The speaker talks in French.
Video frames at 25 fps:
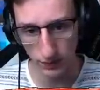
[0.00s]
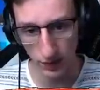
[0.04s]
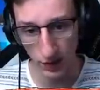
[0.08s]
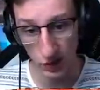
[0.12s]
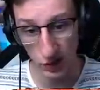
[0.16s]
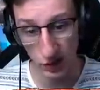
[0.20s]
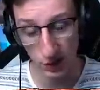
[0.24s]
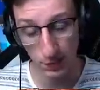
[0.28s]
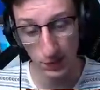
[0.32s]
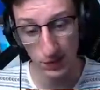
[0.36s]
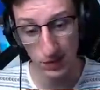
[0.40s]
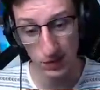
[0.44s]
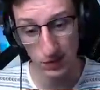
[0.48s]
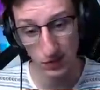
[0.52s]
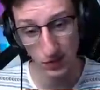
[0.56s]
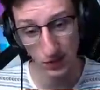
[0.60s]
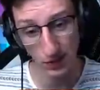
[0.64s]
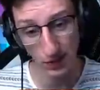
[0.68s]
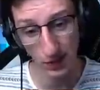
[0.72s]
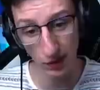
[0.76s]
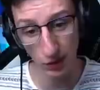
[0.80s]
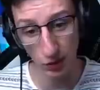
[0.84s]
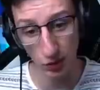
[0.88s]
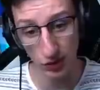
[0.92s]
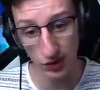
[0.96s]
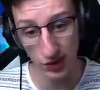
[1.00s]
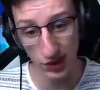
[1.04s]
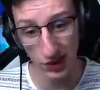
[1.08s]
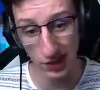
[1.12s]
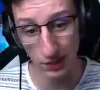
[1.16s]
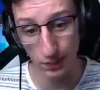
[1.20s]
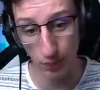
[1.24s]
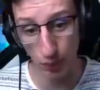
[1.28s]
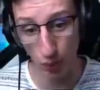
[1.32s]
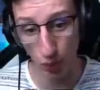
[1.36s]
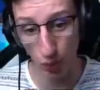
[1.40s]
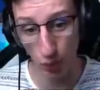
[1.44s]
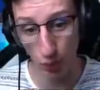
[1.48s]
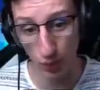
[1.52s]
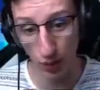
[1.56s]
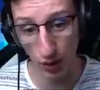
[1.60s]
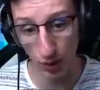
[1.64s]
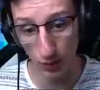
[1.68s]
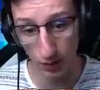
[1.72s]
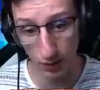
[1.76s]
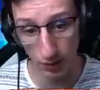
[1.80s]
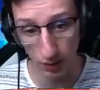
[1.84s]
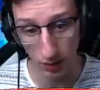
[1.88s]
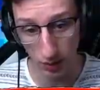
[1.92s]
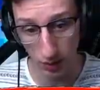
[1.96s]
Je sais pas si vous avez un côté les pros ou pas
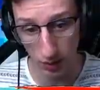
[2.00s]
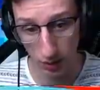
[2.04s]
mais...